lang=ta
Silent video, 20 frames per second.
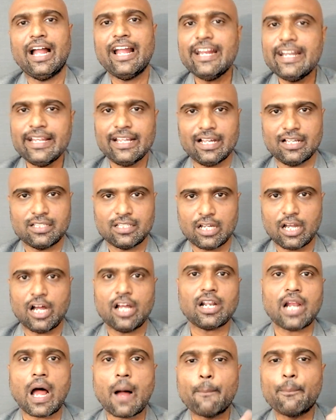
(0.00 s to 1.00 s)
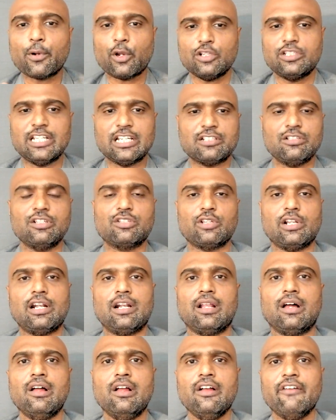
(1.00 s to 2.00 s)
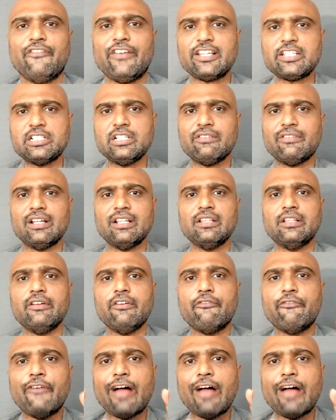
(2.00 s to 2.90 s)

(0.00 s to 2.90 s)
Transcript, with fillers: ஐடியாஸ் ஆர் அப்ரோச்சஸ்னு சொல்லலாம் ஃபஸ்ட்டு வந்து